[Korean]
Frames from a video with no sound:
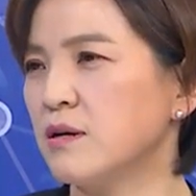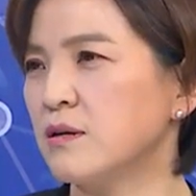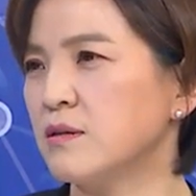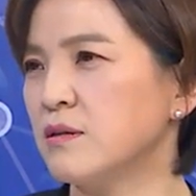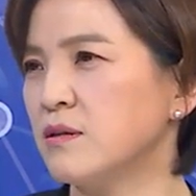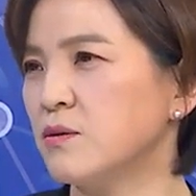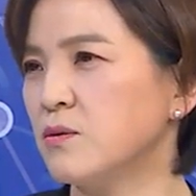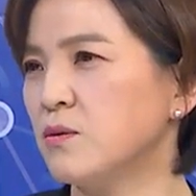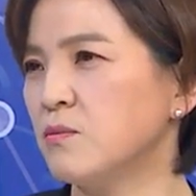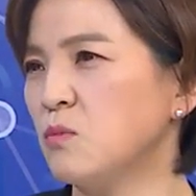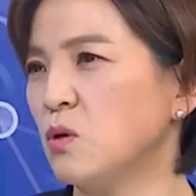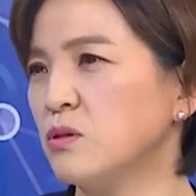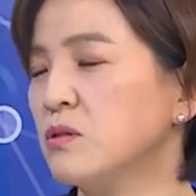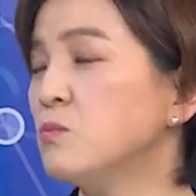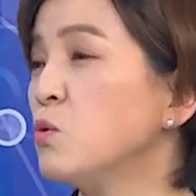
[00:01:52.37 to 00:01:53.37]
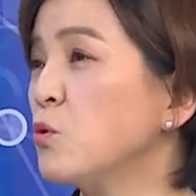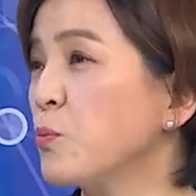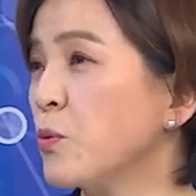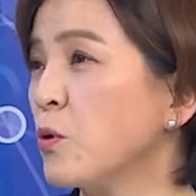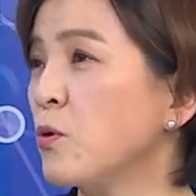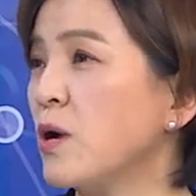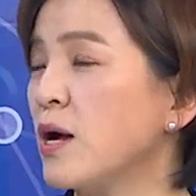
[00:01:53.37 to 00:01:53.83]
그리고 뭐 그
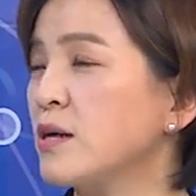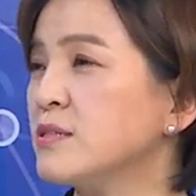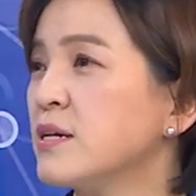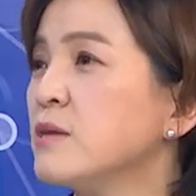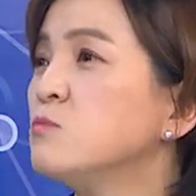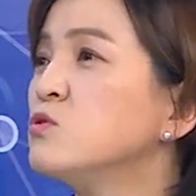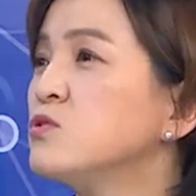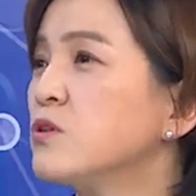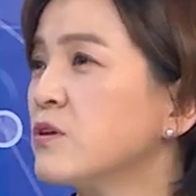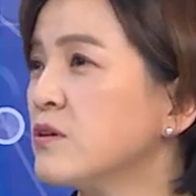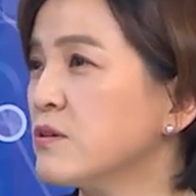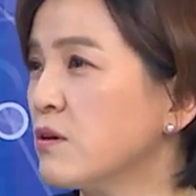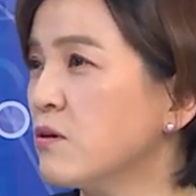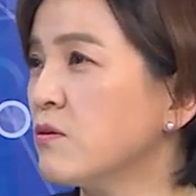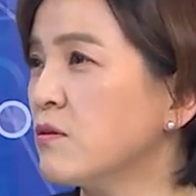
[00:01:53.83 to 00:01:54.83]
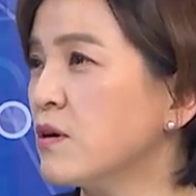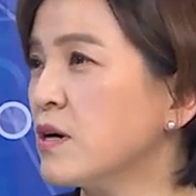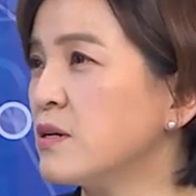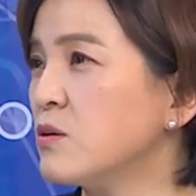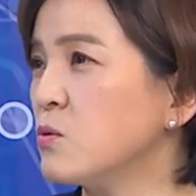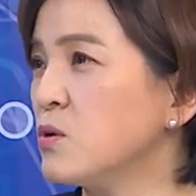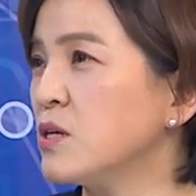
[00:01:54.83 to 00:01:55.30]
목표가 재무적인
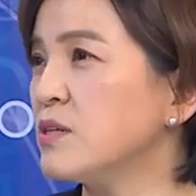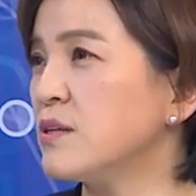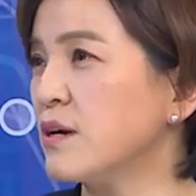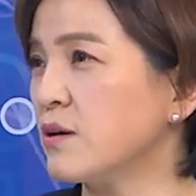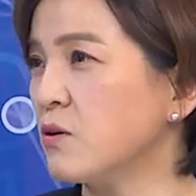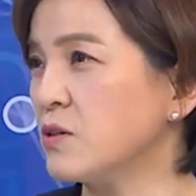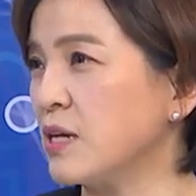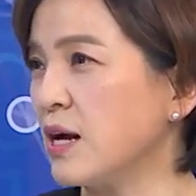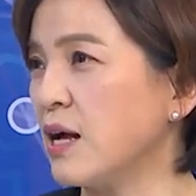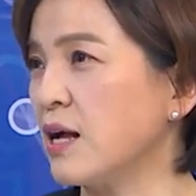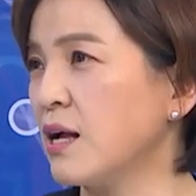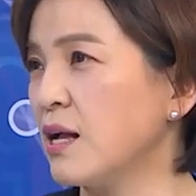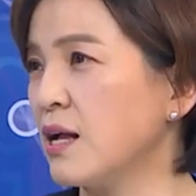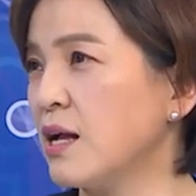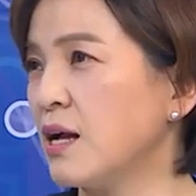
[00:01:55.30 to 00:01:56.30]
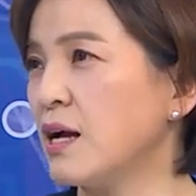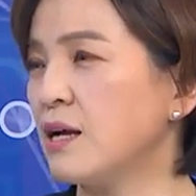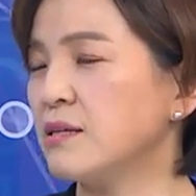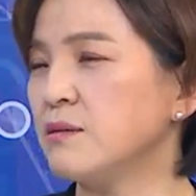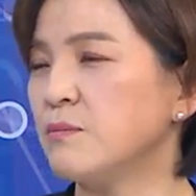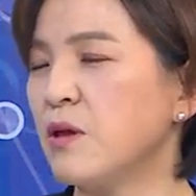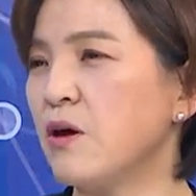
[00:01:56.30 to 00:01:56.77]
성과를 올린다거나
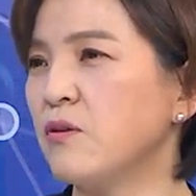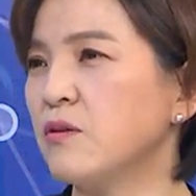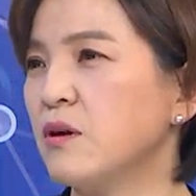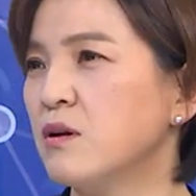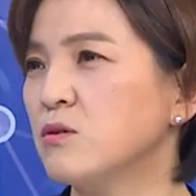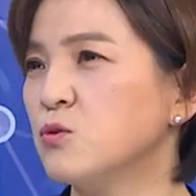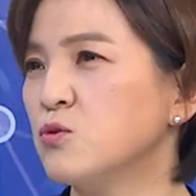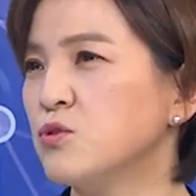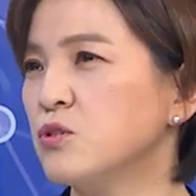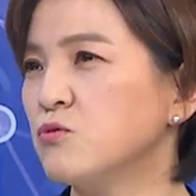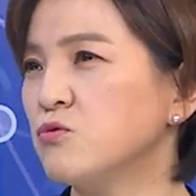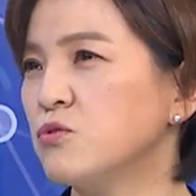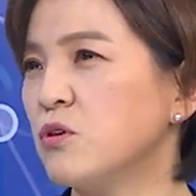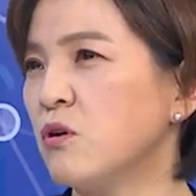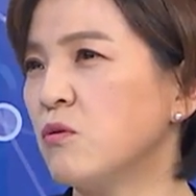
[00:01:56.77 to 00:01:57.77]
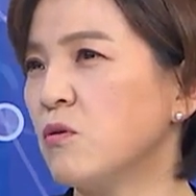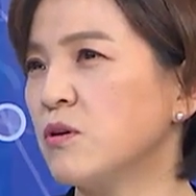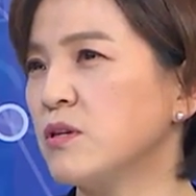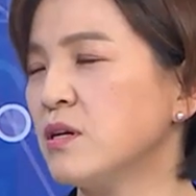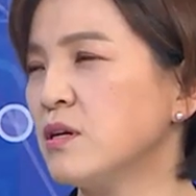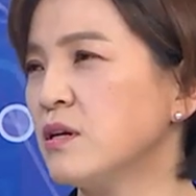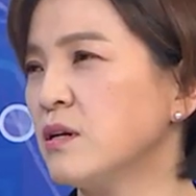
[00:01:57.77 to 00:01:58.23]
아니면 조직
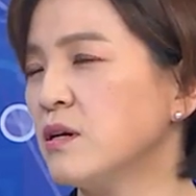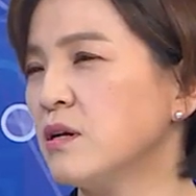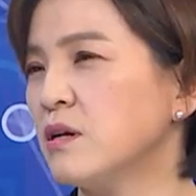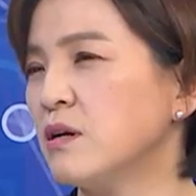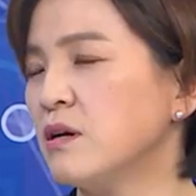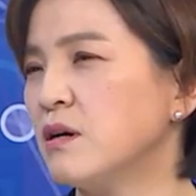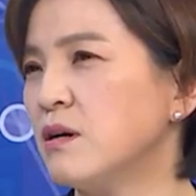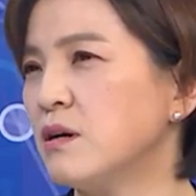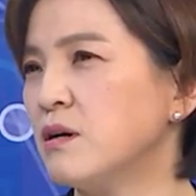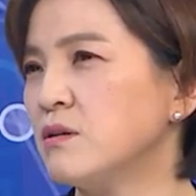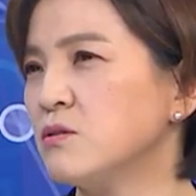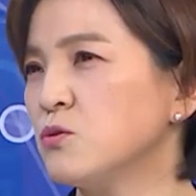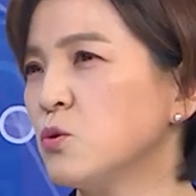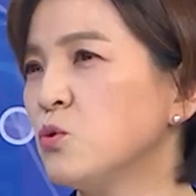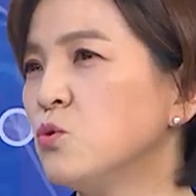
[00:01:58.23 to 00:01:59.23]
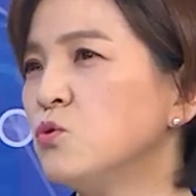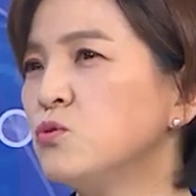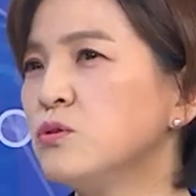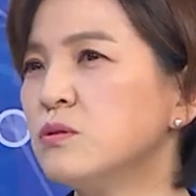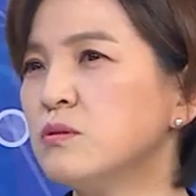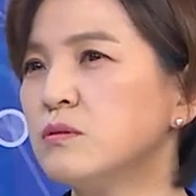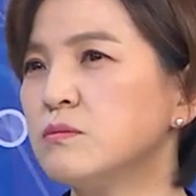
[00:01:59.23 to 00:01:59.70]
구성원이
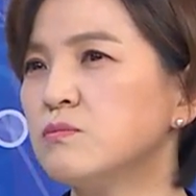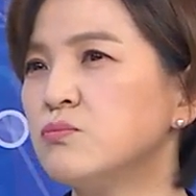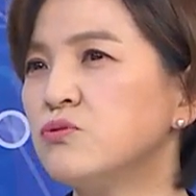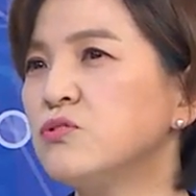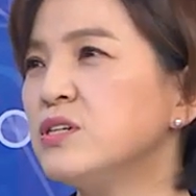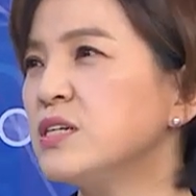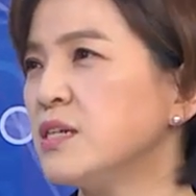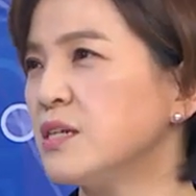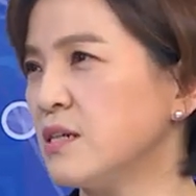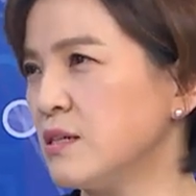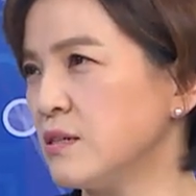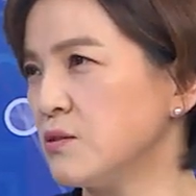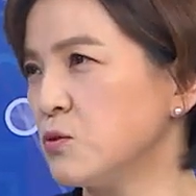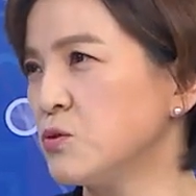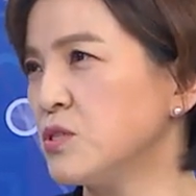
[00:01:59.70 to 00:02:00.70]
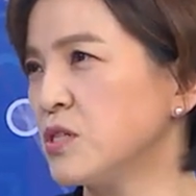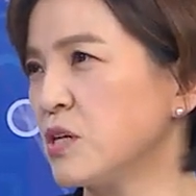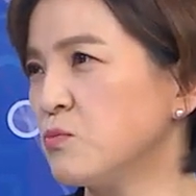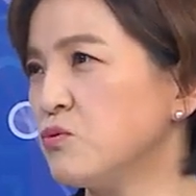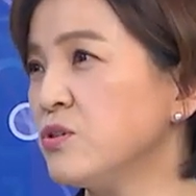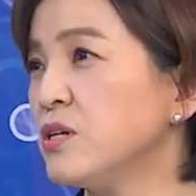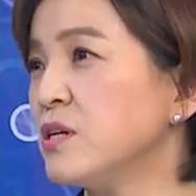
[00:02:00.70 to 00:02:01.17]
좋은 분위기,
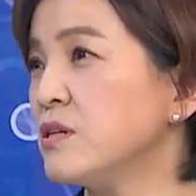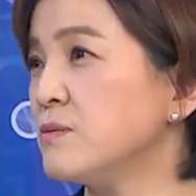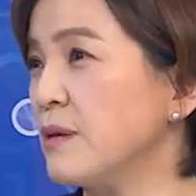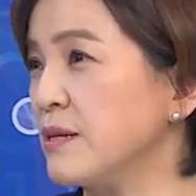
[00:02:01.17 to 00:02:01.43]
조직의 분위기를